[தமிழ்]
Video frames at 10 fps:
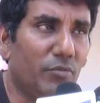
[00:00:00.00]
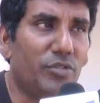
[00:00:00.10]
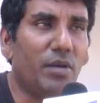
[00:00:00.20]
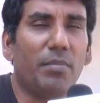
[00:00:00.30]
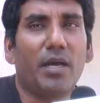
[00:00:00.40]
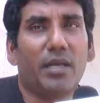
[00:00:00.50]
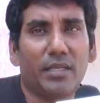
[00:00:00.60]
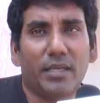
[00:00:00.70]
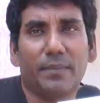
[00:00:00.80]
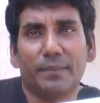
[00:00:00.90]
முழுசாக
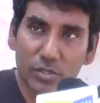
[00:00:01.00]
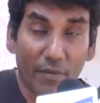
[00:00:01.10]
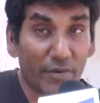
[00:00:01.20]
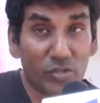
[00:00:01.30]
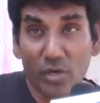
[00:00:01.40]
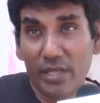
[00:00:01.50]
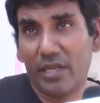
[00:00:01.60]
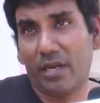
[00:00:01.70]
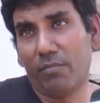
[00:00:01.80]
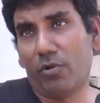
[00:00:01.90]
பார்க்குறதுல அவங்க
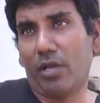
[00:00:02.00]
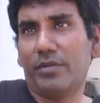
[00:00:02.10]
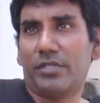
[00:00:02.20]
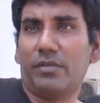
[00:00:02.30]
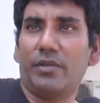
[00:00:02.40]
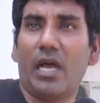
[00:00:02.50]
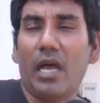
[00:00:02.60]
சொல்லியிருக்கிற முக்காவாசி